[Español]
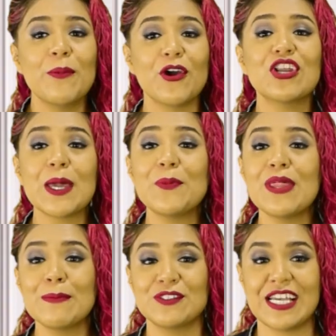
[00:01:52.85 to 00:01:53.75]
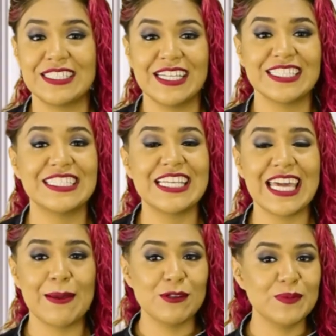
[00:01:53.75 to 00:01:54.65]
Lo mejor que podemos hacer si
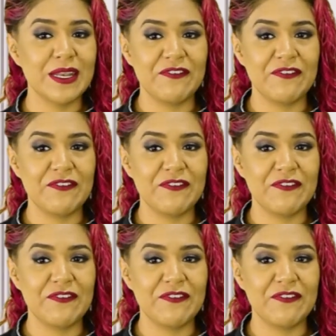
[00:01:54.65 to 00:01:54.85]
queremos